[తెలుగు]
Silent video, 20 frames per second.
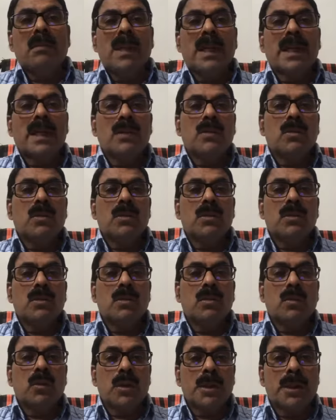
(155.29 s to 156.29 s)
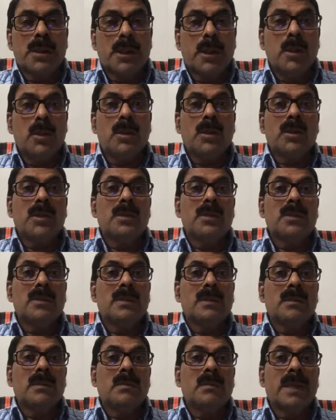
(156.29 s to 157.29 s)
మన వృత్తిలోనూ
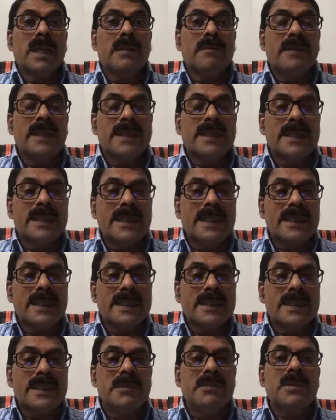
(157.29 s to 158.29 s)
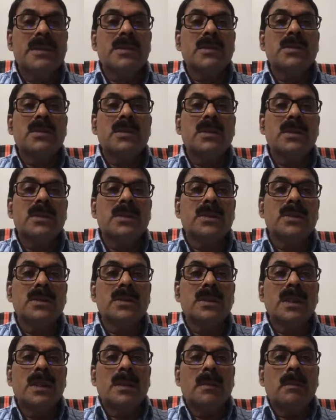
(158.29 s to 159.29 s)
మన వ్యక్తిగత జీవితంలోనూ
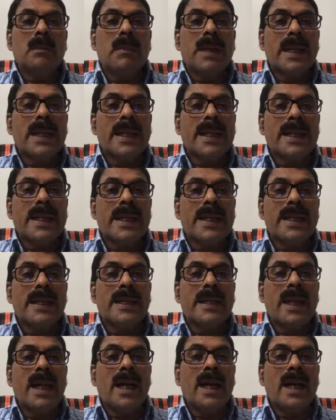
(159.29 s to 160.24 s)
మనకి